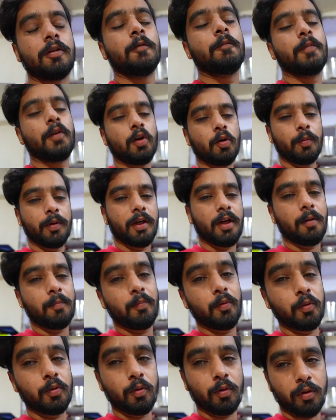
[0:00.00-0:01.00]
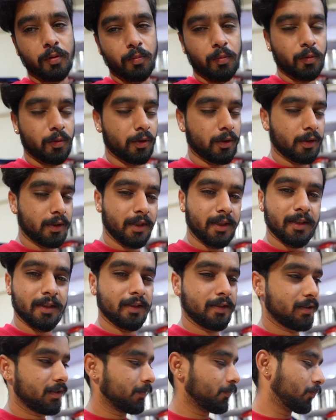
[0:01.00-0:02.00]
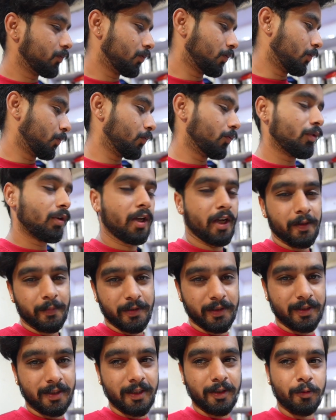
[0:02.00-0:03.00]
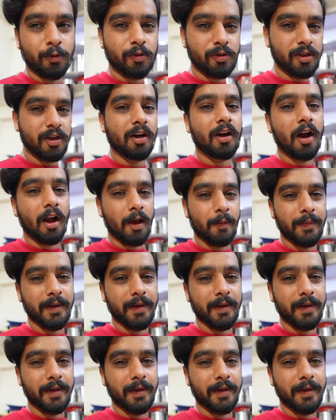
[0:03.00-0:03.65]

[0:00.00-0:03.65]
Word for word: मेरे को भी ना बहुत जोर से भूख लग रही है सच्ची बोल रहा हूँ ढाई बज के कुछ नहीं खाया